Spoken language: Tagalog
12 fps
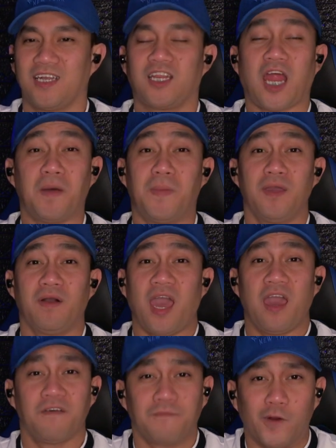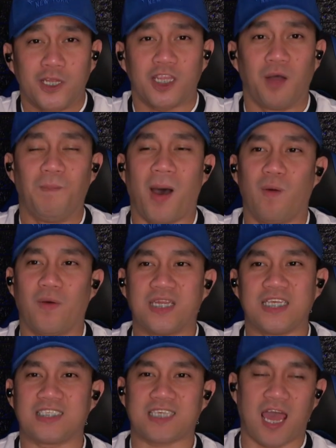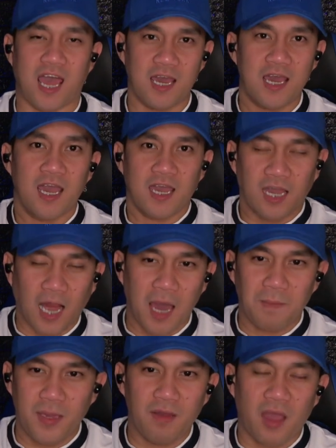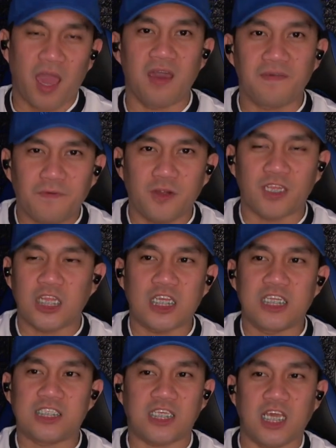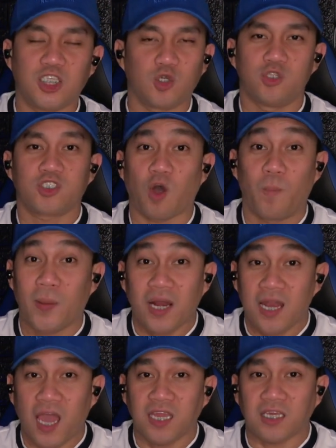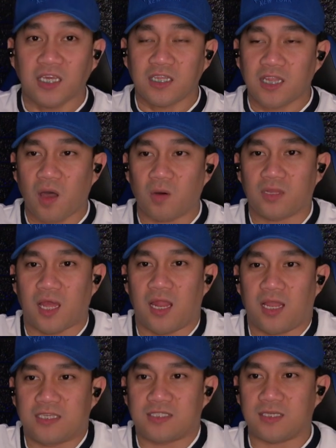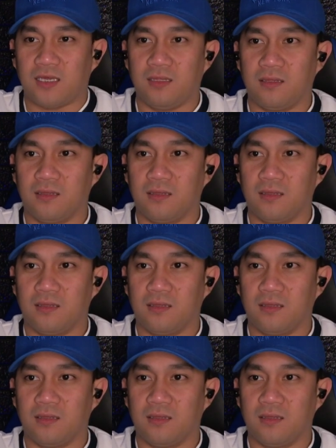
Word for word: Grabe yung effort ng bawat isa. Grabe yung effort ni ni Sejun. Sobrang nakikita ko talaga si...